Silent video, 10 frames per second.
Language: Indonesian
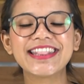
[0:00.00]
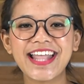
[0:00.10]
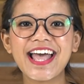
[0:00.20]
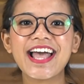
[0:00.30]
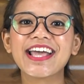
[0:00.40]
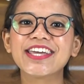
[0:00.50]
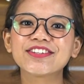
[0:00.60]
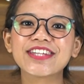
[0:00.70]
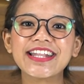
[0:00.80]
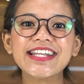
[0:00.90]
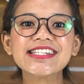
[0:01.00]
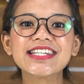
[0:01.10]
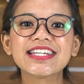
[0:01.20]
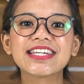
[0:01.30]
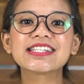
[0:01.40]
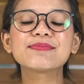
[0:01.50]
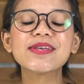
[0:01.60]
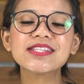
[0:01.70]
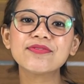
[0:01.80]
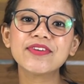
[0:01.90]
Nah, itu tadi sedikit
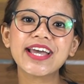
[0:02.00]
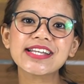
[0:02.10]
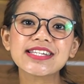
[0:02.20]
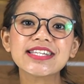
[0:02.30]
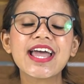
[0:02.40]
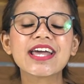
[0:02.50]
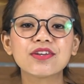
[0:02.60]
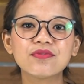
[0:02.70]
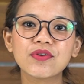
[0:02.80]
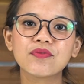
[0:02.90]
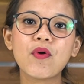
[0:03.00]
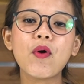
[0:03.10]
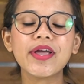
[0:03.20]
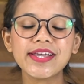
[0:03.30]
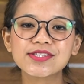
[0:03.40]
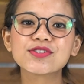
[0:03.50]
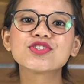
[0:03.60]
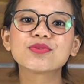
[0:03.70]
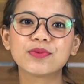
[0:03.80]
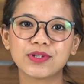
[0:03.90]
spesifikasi dari Vivo
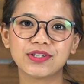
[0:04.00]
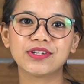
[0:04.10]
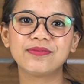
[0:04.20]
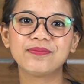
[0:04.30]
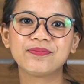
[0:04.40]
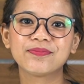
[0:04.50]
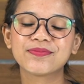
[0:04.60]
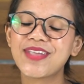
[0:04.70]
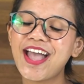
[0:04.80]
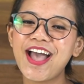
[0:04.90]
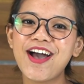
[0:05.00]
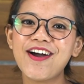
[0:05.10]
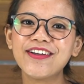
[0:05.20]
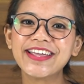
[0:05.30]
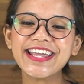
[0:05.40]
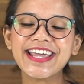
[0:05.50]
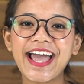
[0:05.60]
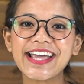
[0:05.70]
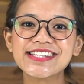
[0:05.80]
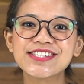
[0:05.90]
X70. Oke
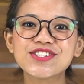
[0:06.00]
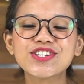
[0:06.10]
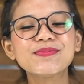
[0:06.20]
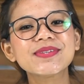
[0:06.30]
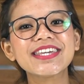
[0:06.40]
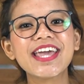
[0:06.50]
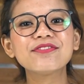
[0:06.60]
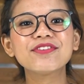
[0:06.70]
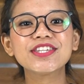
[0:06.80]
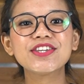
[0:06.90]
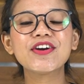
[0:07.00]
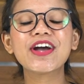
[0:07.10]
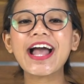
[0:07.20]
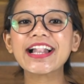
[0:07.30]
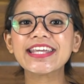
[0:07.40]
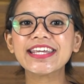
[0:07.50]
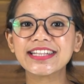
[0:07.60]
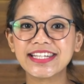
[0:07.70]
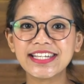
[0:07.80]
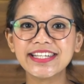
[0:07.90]
guys, cukup sekian video kali
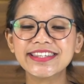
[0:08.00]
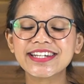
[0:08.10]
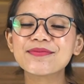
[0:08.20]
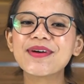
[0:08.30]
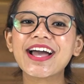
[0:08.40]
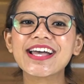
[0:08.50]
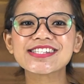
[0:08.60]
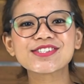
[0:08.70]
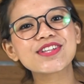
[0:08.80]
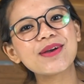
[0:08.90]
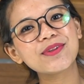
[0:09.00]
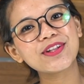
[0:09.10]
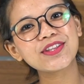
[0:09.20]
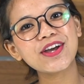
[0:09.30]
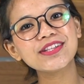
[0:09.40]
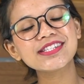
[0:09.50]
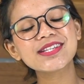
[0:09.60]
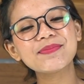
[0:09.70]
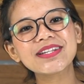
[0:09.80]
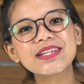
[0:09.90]
ini. Terima kasih sudah menonton.
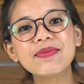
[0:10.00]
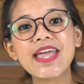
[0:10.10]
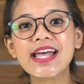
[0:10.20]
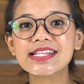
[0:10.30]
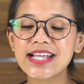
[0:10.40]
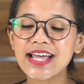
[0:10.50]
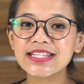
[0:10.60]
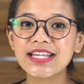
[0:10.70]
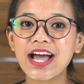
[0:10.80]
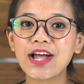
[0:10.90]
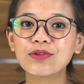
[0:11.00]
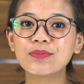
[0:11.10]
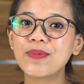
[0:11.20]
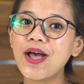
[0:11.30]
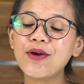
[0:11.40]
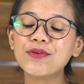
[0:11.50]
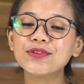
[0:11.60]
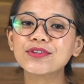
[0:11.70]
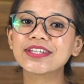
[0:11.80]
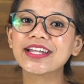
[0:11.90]
Seperti biasa, jangan lupa
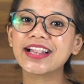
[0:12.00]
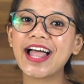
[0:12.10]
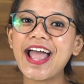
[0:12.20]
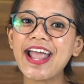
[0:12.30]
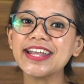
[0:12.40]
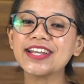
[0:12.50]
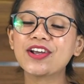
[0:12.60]
untuk di like,